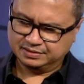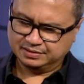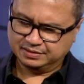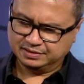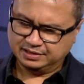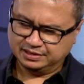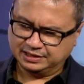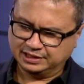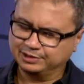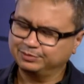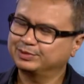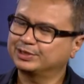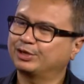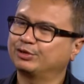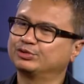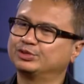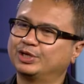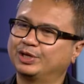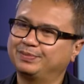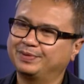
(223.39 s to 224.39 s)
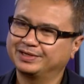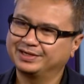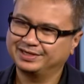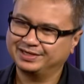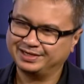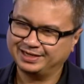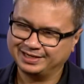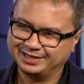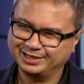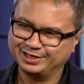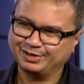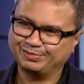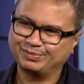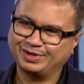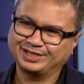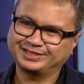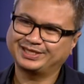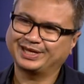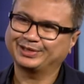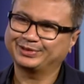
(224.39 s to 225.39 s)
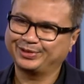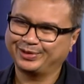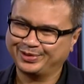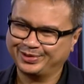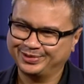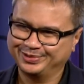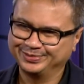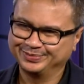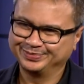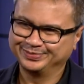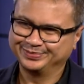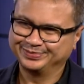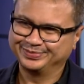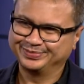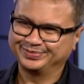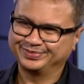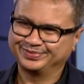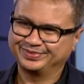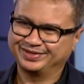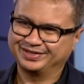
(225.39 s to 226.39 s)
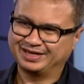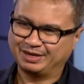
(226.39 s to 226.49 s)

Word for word: kita ini bertanggung jawab ada ada 16 sektor. 16.